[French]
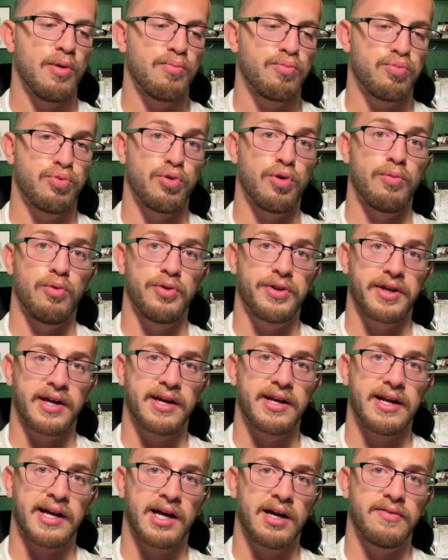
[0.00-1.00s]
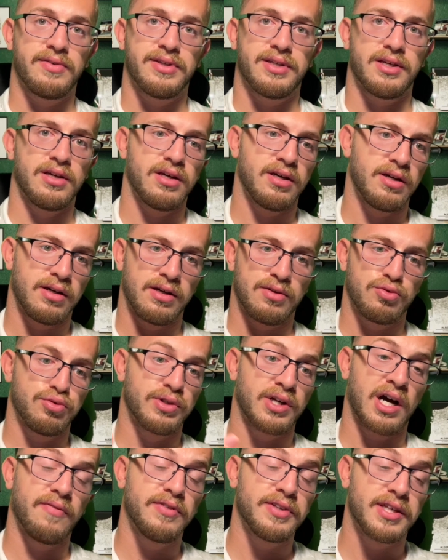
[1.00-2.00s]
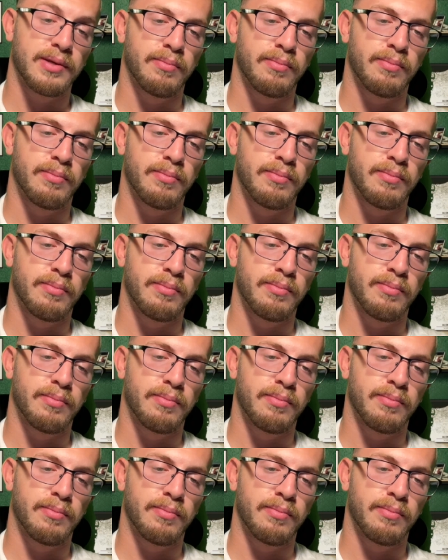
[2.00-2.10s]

pour montrer que la gravité est une gravité